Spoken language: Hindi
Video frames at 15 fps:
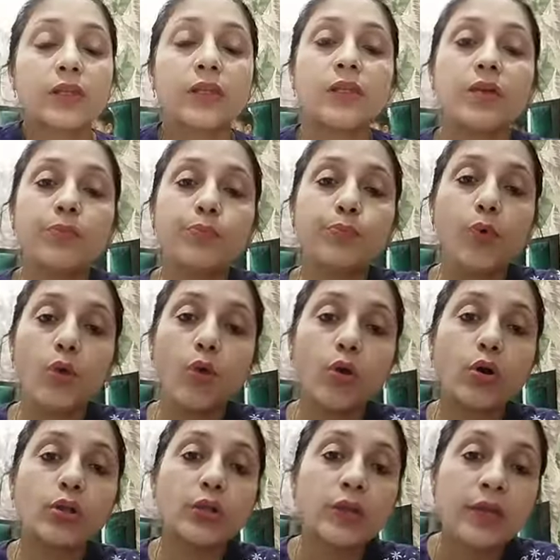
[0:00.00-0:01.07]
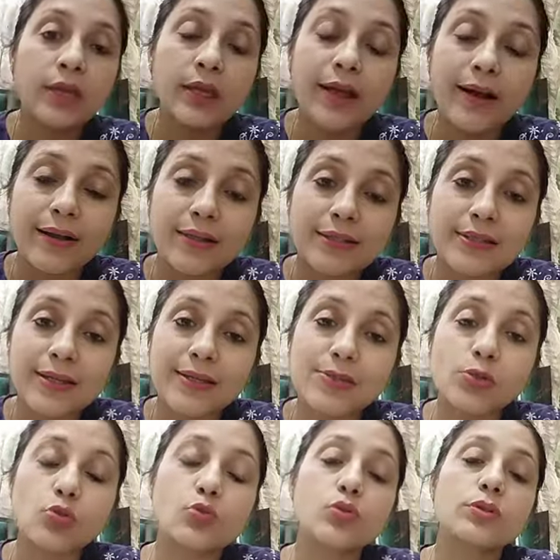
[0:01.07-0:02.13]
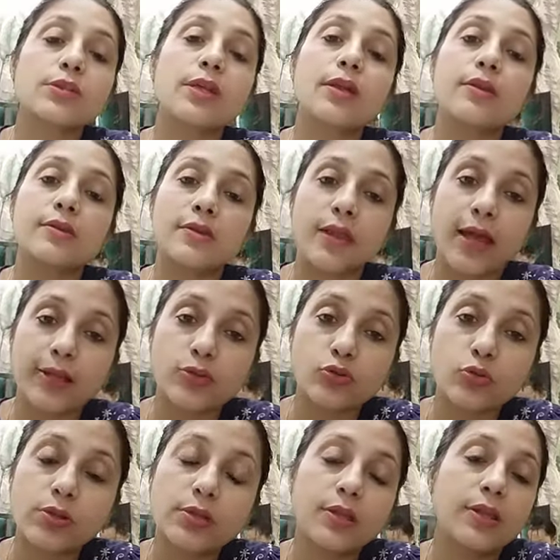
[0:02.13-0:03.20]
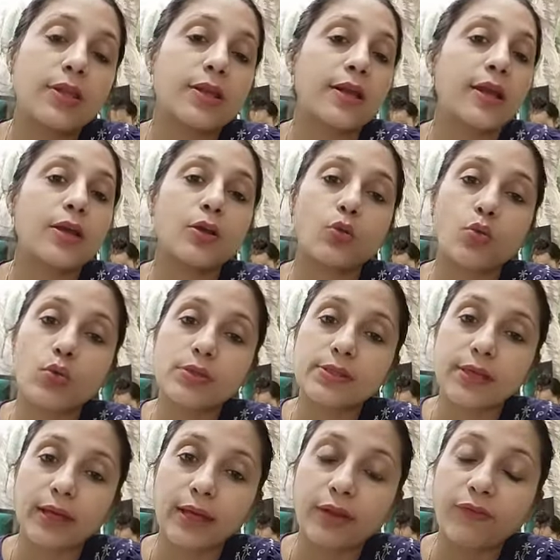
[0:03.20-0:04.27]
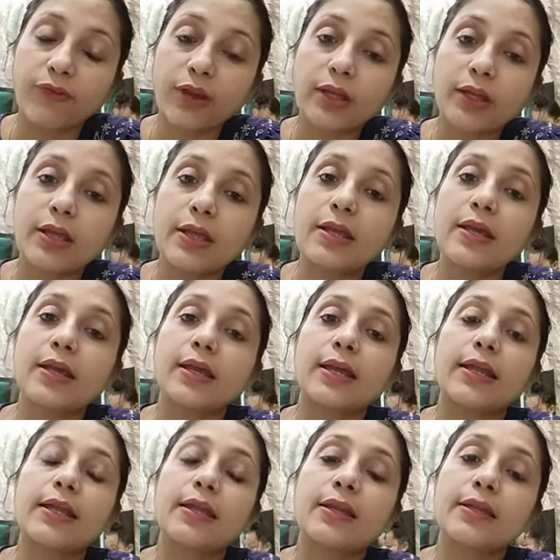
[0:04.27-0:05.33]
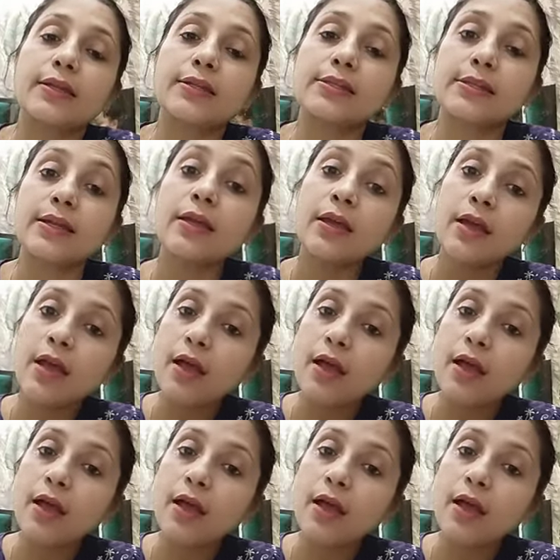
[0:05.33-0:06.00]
ये बहुत ही अच्छा सोर्स है नेचुरल तरीका है कोई साइड इफ़ेक्ट नहीं है केला लेने से